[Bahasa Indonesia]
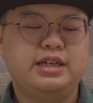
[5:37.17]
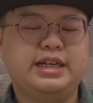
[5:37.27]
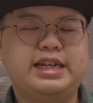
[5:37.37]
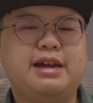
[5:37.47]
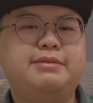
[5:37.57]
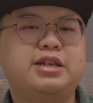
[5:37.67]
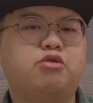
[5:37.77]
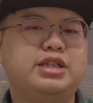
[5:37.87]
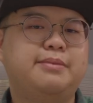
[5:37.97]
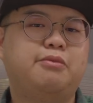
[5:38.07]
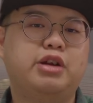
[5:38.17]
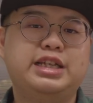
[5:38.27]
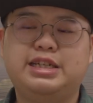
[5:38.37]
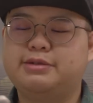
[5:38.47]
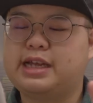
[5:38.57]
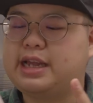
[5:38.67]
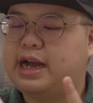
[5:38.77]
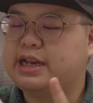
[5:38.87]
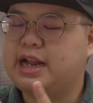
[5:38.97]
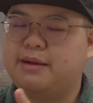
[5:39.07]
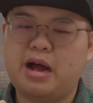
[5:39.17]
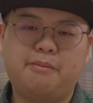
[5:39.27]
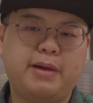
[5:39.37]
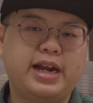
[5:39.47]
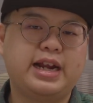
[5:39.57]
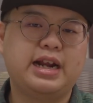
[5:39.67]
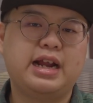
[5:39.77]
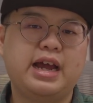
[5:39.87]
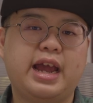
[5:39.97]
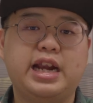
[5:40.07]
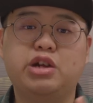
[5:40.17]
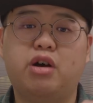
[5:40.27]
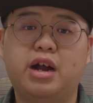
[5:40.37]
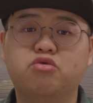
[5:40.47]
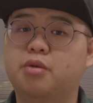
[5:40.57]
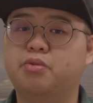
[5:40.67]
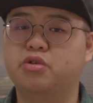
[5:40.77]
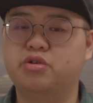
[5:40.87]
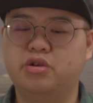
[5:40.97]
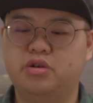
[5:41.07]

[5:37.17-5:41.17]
Jadinya bisa gue simpulin chipset yang ada di dalam HP ini adalah Helio A20.